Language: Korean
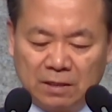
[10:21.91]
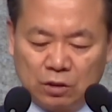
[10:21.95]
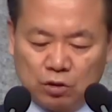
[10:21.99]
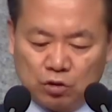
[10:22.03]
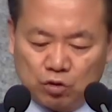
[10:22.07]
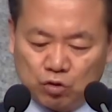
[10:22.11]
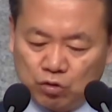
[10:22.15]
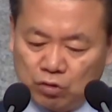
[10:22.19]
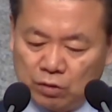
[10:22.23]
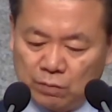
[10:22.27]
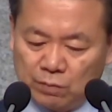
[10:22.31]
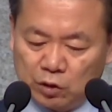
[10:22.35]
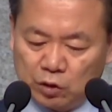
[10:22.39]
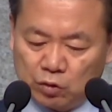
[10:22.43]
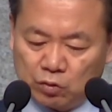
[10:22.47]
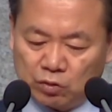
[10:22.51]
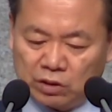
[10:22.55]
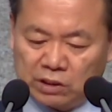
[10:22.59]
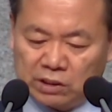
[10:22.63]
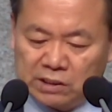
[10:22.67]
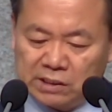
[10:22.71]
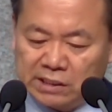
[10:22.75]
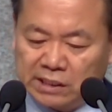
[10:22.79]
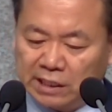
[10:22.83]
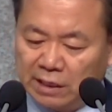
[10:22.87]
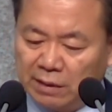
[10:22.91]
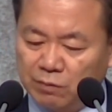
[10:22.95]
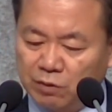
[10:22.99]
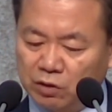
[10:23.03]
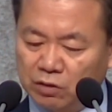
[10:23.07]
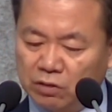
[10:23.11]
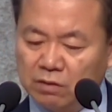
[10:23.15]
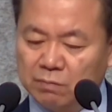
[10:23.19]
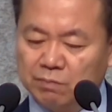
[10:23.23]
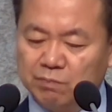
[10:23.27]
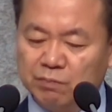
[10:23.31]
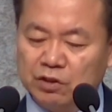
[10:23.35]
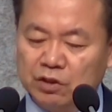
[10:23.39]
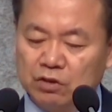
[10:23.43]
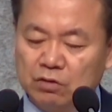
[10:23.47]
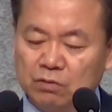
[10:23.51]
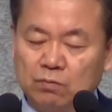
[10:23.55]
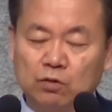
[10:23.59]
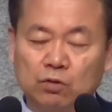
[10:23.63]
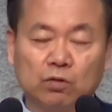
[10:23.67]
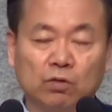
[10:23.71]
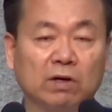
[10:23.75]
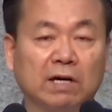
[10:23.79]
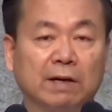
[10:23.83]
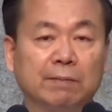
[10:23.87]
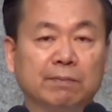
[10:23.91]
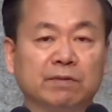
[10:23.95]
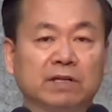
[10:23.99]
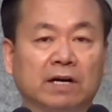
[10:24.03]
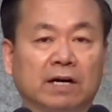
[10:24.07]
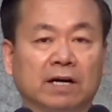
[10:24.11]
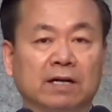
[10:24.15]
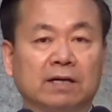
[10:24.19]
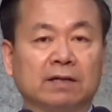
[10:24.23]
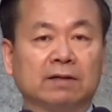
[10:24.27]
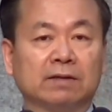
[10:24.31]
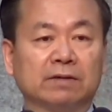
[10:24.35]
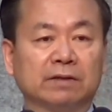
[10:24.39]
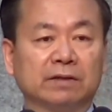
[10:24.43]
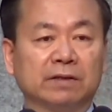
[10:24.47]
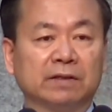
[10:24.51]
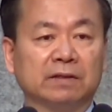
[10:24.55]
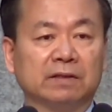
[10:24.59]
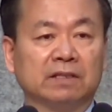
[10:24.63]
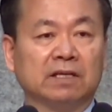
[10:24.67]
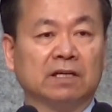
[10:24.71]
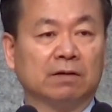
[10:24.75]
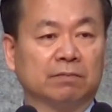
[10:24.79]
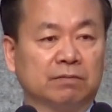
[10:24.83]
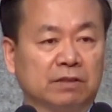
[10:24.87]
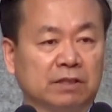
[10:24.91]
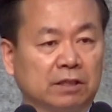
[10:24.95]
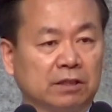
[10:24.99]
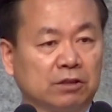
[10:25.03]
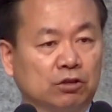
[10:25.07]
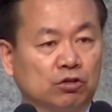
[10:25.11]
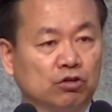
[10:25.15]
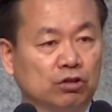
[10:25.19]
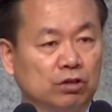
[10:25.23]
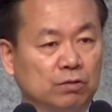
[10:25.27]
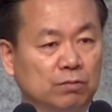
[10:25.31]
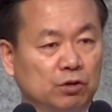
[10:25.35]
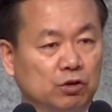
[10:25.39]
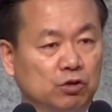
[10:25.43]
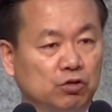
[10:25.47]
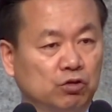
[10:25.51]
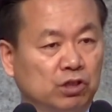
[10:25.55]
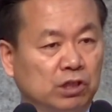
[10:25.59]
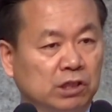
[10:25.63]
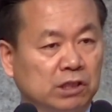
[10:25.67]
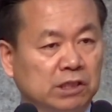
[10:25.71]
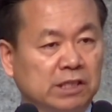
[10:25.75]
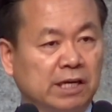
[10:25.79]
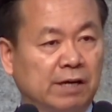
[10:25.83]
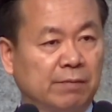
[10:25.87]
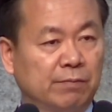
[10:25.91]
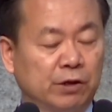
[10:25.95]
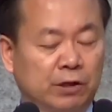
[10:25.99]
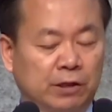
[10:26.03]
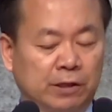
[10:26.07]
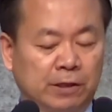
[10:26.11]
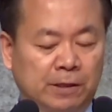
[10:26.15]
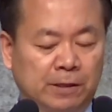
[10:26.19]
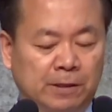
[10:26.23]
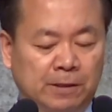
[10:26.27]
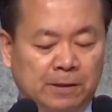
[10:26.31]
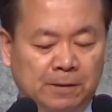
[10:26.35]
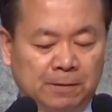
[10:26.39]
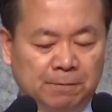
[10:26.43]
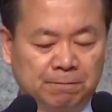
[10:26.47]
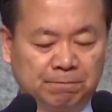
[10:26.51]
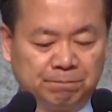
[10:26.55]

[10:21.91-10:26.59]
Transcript: 주님이 주신 사명을 믿음으로 감당하라는 거예요. 따라서 주님이 주신 사명을